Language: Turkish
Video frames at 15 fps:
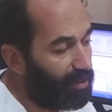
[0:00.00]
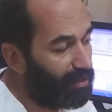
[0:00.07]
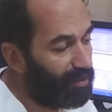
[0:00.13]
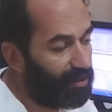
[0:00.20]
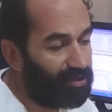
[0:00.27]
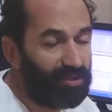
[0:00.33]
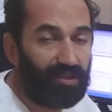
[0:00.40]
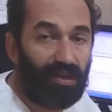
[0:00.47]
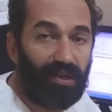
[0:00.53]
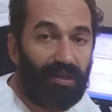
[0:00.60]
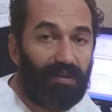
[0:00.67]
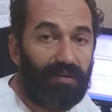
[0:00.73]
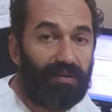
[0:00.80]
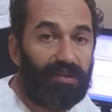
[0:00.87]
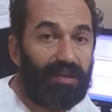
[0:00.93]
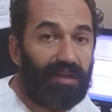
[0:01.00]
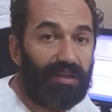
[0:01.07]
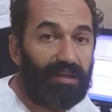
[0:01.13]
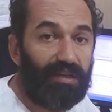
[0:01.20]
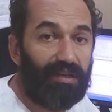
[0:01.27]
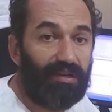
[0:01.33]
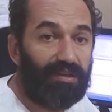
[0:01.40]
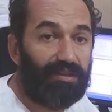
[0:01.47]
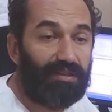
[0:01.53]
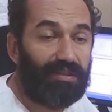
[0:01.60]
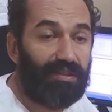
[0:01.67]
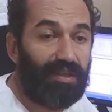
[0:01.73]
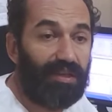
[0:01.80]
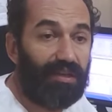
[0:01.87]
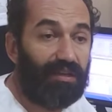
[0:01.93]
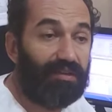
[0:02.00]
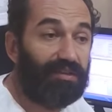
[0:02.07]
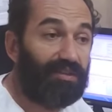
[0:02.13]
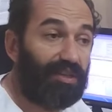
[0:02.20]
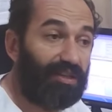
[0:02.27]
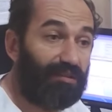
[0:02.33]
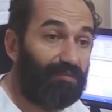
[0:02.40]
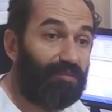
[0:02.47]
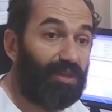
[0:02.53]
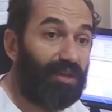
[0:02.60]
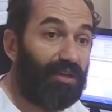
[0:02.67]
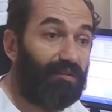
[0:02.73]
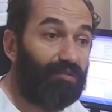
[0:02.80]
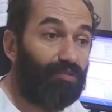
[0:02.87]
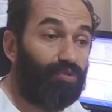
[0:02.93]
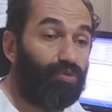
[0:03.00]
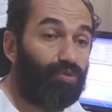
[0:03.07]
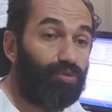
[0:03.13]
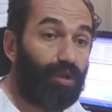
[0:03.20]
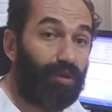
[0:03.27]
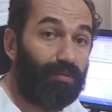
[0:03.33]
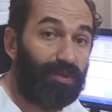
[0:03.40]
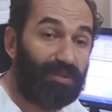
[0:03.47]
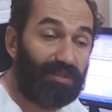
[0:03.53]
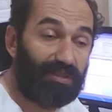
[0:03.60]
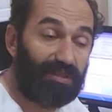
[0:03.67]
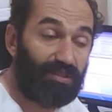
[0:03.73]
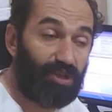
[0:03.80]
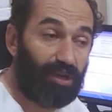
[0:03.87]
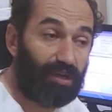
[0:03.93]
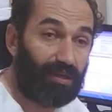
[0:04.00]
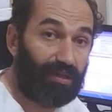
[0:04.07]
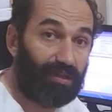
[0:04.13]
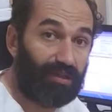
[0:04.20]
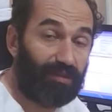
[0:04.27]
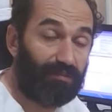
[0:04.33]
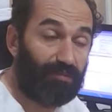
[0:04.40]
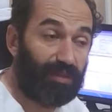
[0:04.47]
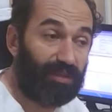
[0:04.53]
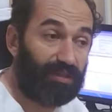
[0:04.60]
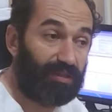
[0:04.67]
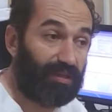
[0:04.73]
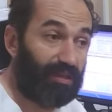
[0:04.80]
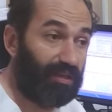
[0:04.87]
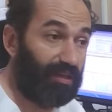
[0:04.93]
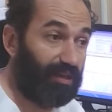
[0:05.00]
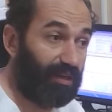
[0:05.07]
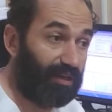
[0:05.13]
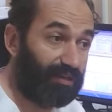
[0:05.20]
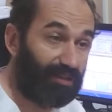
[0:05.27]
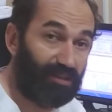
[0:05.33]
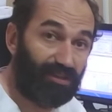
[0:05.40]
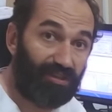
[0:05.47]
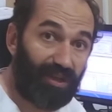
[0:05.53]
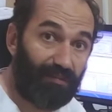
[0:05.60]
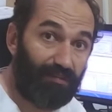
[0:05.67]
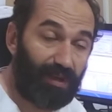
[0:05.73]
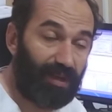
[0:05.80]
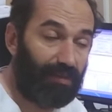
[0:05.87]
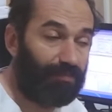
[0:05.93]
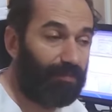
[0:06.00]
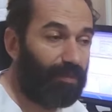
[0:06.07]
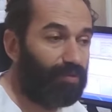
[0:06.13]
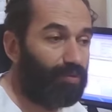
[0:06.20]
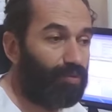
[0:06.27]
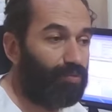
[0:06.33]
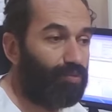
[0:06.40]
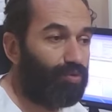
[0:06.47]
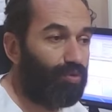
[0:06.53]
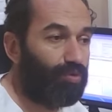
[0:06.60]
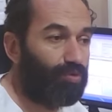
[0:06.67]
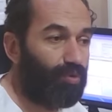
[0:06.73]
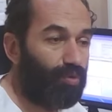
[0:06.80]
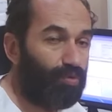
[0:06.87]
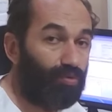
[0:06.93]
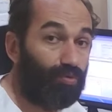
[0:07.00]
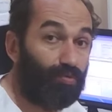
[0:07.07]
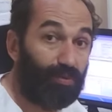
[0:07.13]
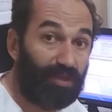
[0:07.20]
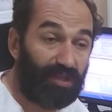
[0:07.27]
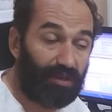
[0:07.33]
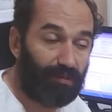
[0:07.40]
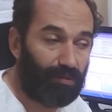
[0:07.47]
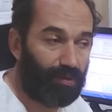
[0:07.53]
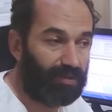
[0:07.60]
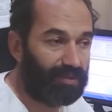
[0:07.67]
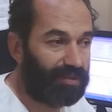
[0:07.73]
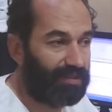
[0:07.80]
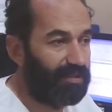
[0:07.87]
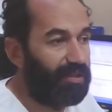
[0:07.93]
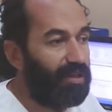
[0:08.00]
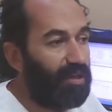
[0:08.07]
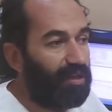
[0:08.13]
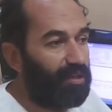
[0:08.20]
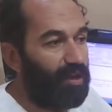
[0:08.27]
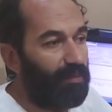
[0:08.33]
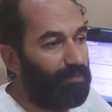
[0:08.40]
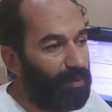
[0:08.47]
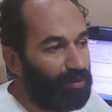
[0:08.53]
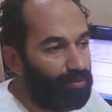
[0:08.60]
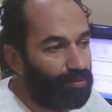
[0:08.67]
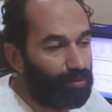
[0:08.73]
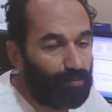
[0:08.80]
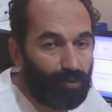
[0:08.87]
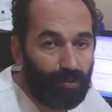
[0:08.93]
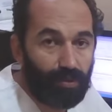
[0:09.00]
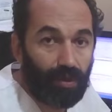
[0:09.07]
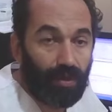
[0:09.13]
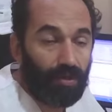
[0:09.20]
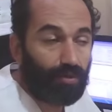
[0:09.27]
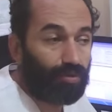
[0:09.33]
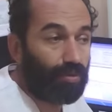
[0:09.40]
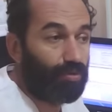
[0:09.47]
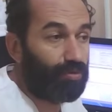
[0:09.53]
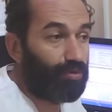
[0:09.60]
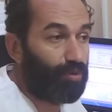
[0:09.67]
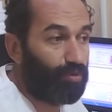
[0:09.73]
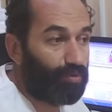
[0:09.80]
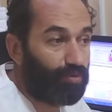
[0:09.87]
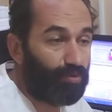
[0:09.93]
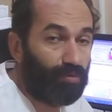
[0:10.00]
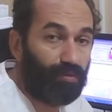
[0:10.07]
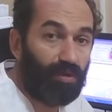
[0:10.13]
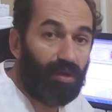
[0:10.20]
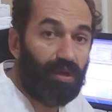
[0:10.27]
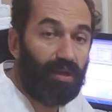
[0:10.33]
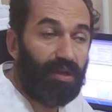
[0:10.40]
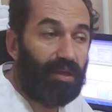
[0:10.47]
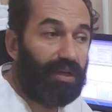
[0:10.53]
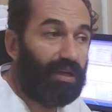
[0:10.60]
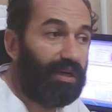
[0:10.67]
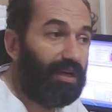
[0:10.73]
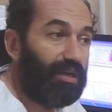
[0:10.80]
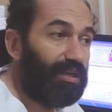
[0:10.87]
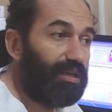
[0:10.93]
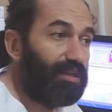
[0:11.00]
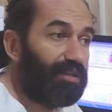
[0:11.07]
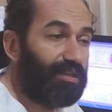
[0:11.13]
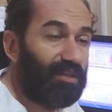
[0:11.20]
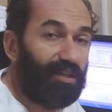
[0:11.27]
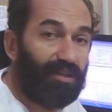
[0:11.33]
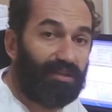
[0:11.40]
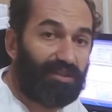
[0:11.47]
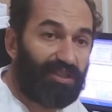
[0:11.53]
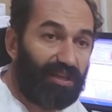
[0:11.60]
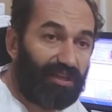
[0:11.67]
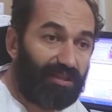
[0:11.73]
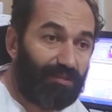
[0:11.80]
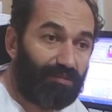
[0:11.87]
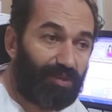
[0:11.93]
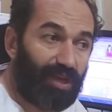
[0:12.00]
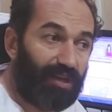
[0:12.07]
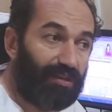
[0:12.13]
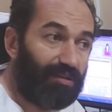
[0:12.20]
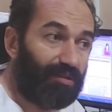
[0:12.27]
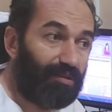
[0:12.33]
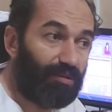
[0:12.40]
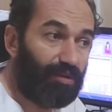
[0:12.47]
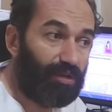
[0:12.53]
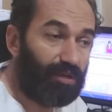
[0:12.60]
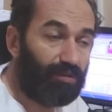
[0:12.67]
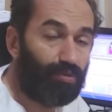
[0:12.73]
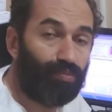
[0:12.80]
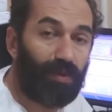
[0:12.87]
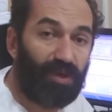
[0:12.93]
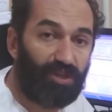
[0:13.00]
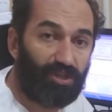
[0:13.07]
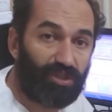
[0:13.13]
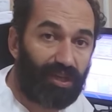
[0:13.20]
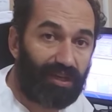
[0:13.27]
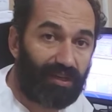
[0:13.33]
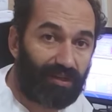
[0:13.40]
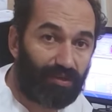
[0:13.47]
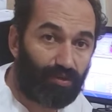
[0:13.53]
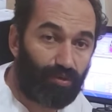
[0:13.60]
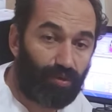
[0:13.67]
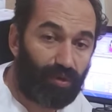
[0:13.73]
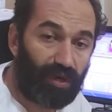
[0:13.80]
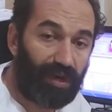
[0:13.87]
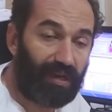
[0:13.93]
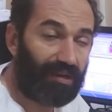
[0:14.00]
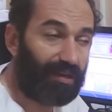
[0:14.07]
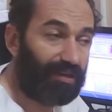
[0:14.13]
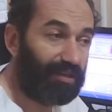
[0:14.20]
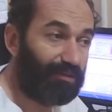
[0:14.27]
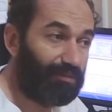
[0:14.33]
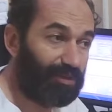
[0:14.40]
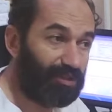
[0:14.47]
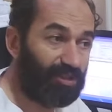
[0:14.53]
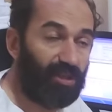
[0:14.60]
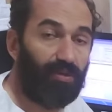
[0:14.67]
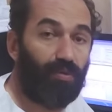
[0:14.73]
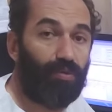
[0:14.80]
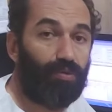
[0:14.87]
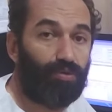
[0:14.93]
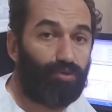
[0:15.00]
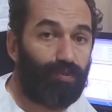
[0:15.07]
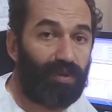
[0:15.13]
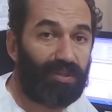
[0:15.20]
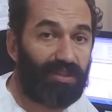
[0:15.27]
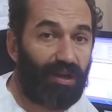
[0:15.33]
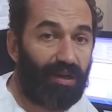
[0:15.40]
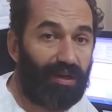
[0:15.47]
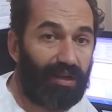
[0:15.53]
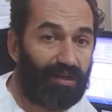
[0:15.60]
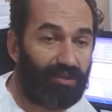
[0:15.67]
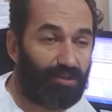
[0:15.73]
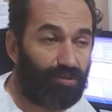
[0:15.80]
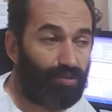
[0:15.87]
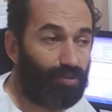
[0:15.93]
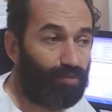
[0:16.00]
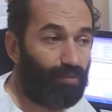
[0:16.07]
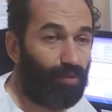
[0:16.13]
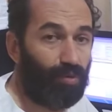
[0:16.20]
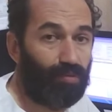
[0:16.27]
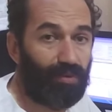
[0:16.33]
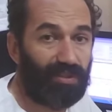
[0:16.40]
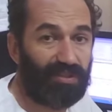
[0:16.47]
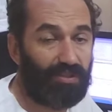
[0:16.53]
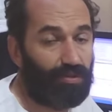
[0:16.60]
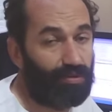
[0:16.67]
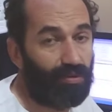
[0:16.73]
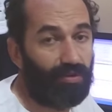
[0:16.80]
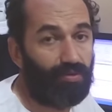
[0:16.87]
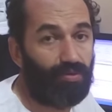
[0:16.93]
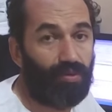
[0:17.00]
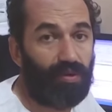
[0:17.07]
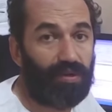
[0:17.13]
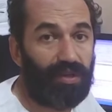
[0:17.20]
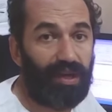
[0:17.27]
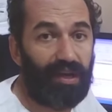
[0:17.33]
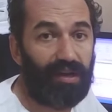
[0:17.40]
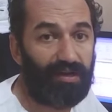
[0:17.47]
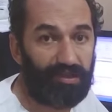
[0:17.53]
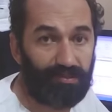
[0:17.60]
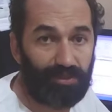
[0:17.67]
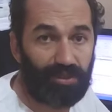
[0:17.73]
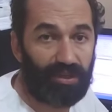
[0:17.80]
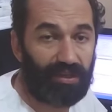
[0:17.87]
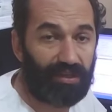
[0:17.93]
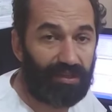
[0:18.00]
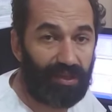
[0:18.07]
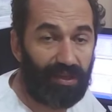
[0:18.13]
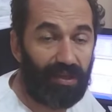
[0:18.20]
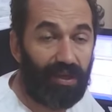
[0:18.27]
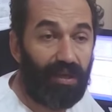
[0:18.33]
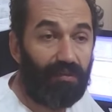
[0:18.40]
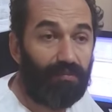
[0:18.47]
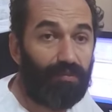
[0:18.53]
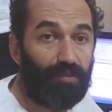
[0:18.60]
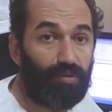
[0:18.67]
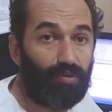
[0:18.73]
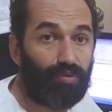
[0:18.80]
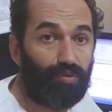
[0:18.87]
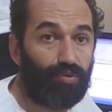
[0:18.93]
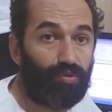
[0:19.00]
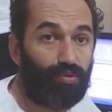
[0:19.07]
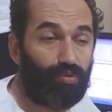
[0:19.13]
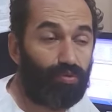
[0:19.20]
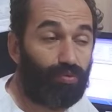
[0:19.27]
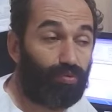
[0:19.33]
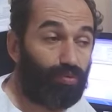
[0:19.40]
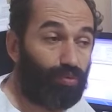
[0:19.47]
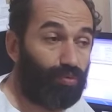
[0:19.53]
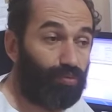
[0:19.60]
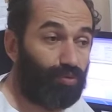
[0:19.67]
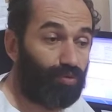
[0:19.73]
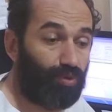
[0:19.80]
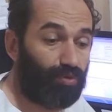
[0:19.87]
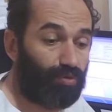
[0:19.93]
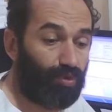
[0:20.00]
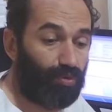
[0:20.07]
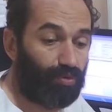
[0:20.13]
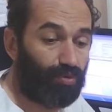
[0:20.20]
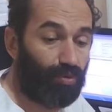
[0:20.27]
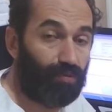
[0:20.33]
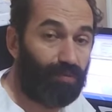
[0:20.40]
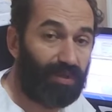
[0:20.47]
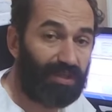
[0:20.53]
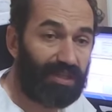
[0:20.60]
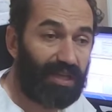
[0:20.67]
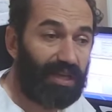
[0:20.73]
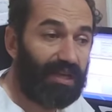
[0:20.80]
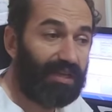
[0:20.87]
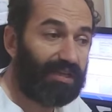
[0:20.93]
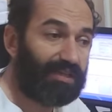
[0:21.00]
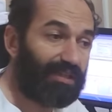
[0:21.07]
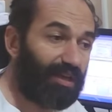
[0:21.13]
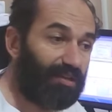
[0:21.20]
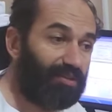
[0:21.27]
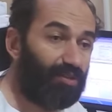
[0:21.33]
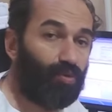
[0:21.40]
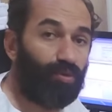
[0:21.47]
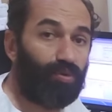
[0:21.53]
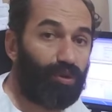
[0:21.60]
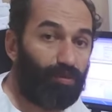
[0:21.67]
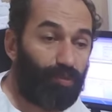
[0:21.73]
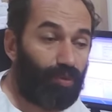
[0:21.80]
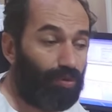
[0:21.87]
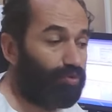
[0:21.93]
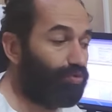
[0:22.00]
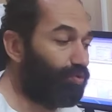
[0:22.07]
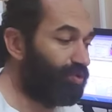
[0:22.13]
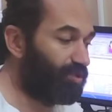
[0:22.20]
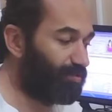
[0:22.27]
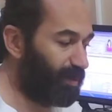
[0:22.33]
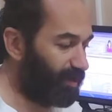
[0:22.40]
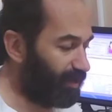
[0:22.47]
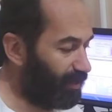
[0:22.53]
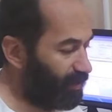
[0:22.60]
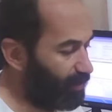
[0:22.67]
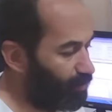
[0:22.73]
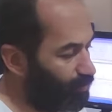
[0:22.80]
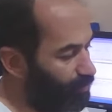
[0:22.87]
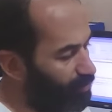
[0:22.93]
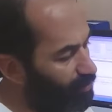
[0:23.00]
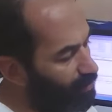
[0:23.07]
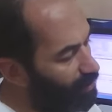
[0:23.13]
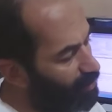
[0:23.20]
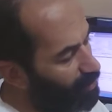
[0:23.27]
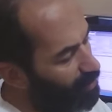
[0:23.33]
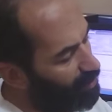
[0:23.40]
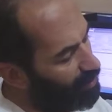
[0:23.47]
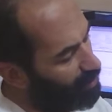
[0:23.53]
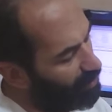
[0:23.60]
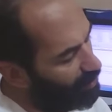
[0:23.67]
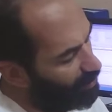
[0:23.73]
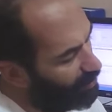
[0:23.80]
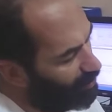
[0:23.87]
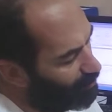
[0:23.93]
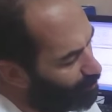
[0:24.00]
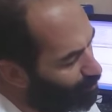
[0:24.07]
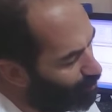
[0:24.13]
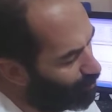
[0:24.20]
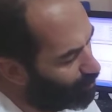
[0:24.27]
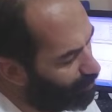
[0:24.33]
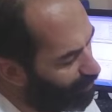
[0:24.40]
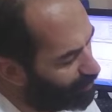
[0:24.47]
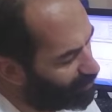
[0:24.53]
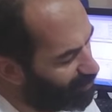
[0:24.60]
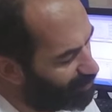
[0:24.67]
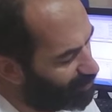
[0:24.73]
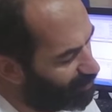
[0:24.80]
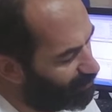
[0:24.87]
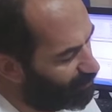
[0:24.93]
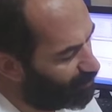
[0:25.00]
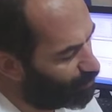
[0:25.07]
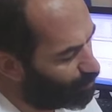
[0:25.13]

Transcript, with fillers: İlaç da diğer ilaç ise çekimde vücutta bir sıcaklık, bir e, ateşlenme yapma durumu söz konusu, mide bulantısı yapma durumu söz konusu. E, ilk çekimden ilk 5 dakika sonra herhangi bir şey oluşmazsa, alerji durumu olmasa, ondan sonra da herhangi bir şekilde bir unsur durumu söz konusu olmaz. Sadece orada bol su içmek gerekiyor. Ee, bu laksatifli